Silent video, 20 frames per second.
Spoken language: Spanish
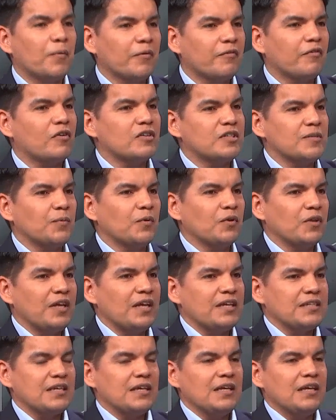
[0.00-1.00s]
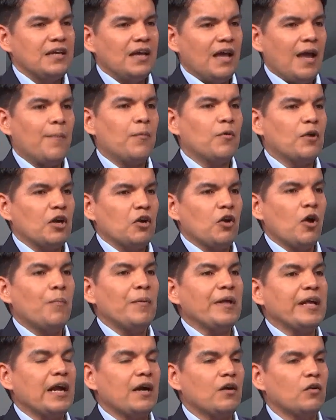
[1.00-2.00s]
por favor si podrías exponernos,
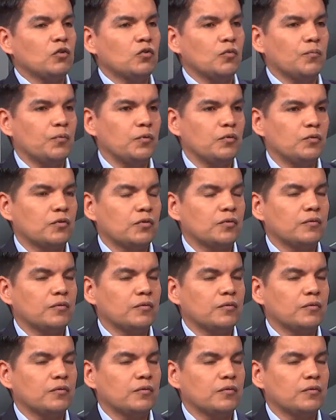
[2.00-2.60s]
explicarnos tu punto.